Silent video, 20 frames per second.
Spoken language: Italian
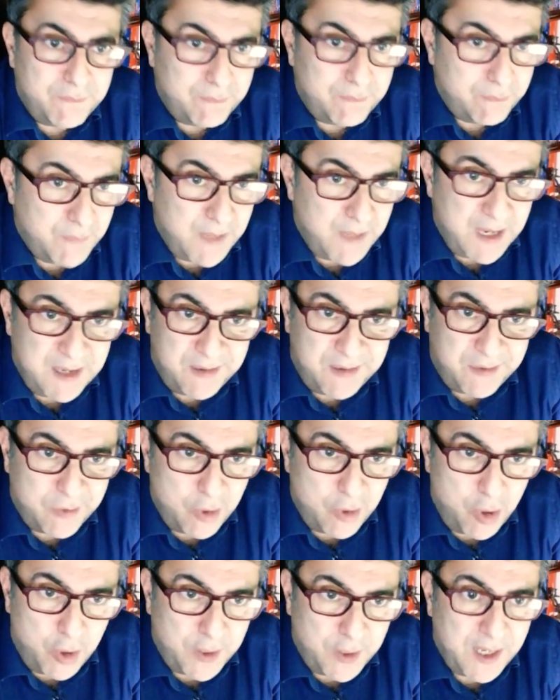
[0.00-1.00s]
le
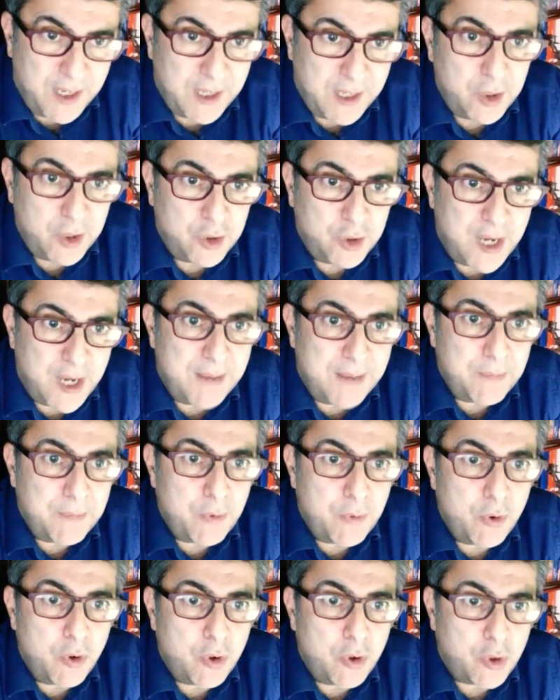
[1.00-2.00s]
zone,
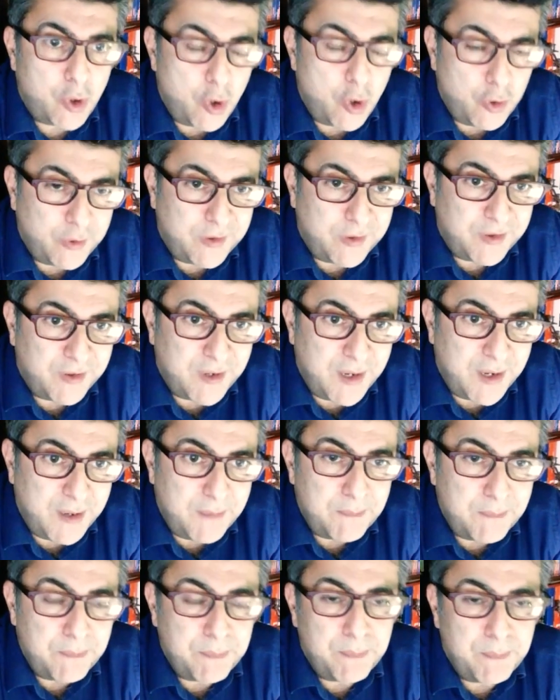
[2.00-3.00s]
diciamo,
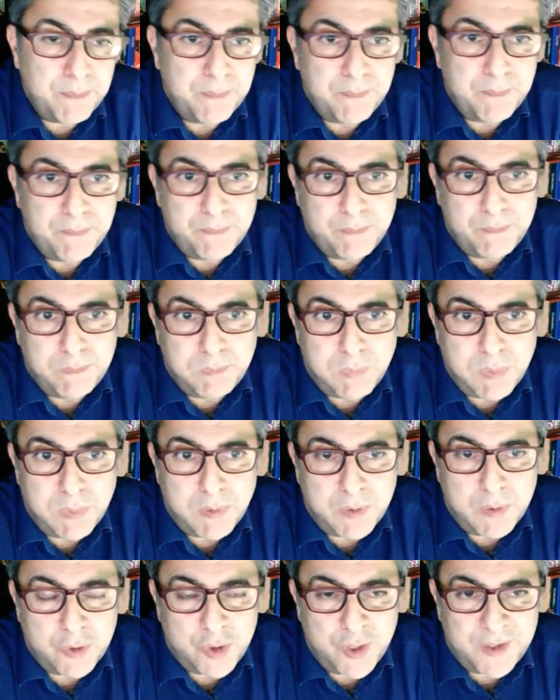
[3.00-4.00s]
rosse
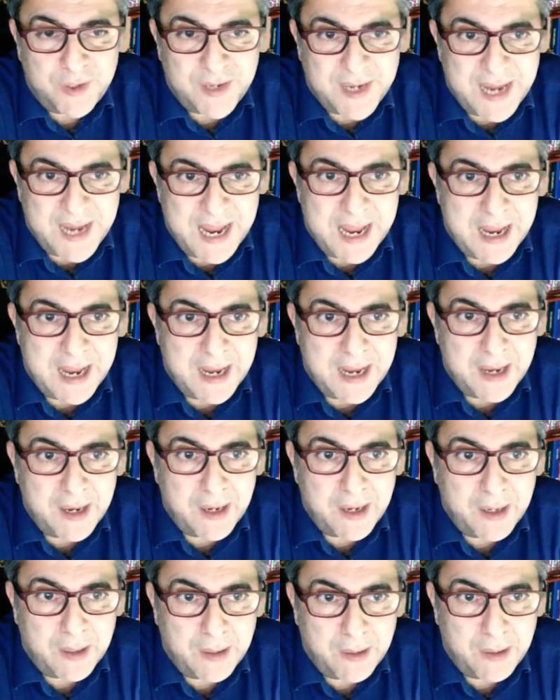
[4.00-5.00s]
ci sarà
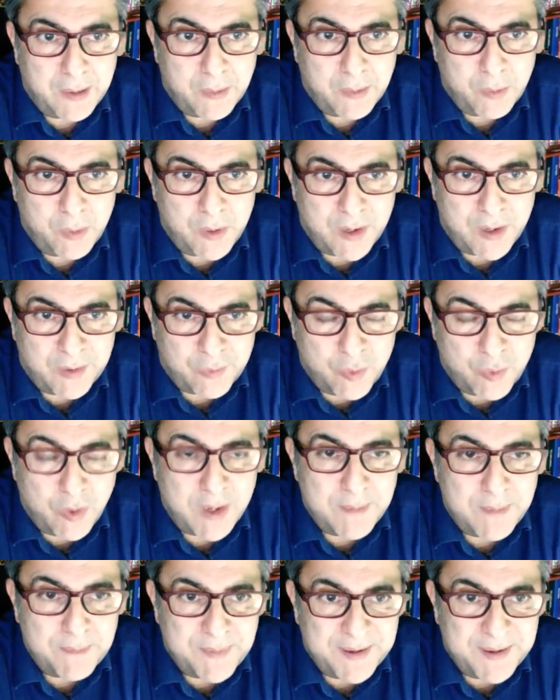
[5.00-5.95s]
eh, la scuola in